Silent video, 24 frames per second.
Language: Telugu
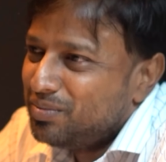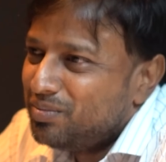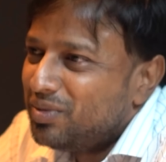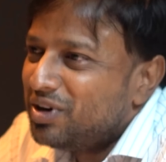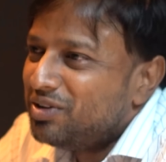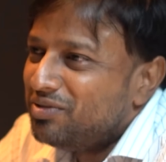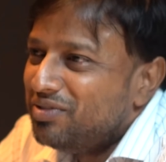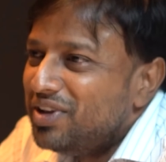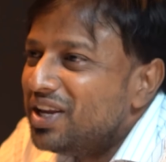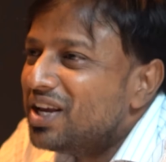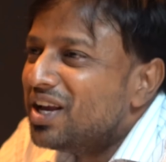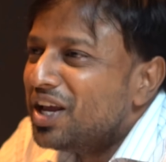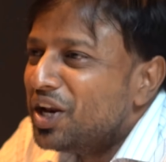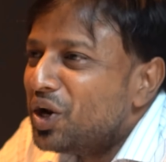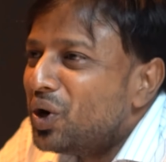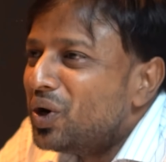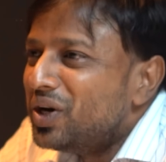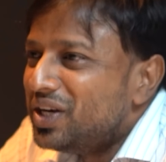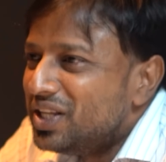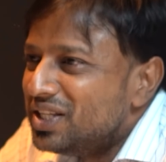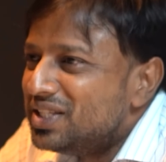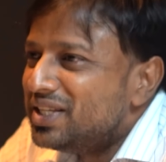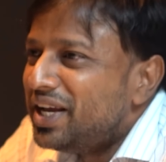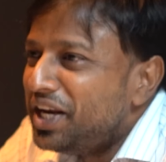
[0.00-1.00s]
బట్ వీ
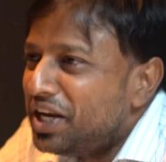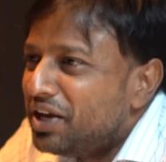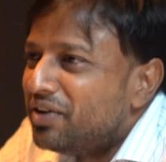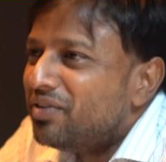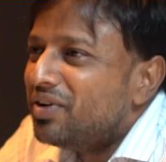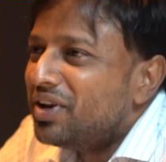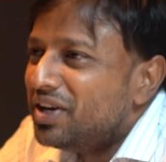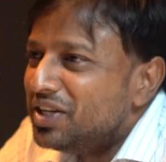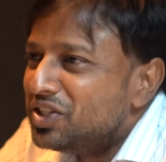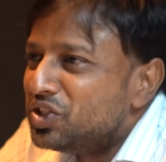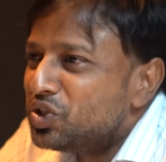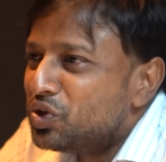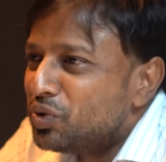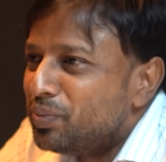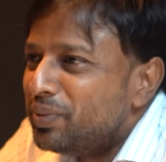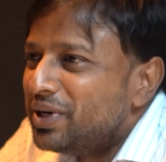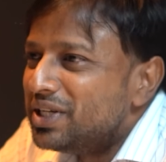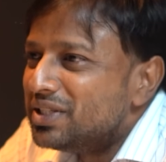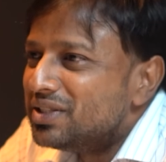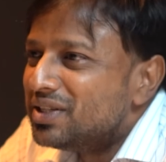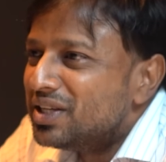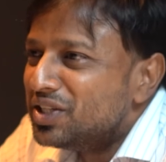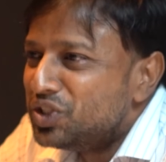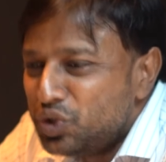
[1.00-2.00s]
కెనాట్ డిజైన్ అవర్
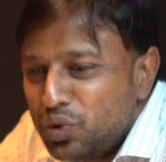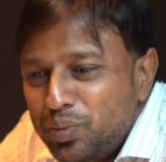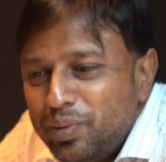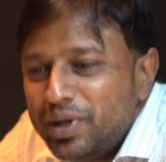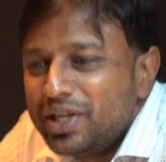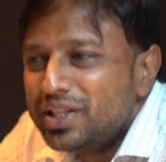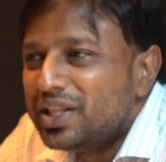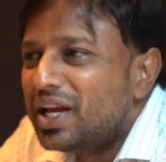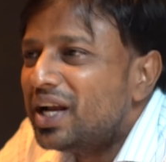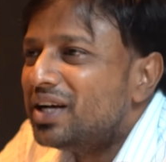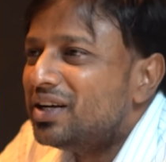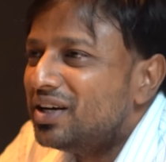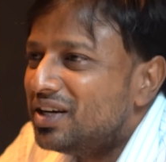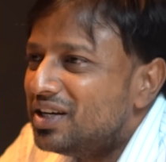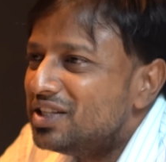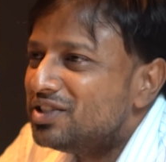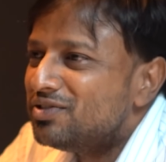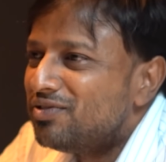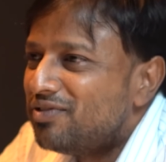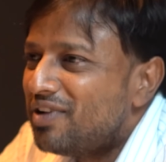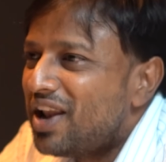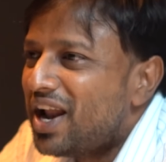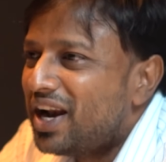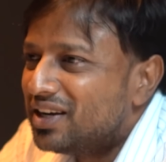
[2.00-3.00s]
ఇన్స్ట్రుమెంట్స్ అజ్యూమింగ్ దాట్ ఇట్ ఈస్
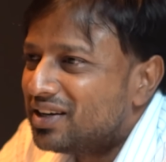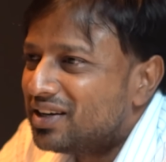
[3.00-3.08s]
ఫ్లాట్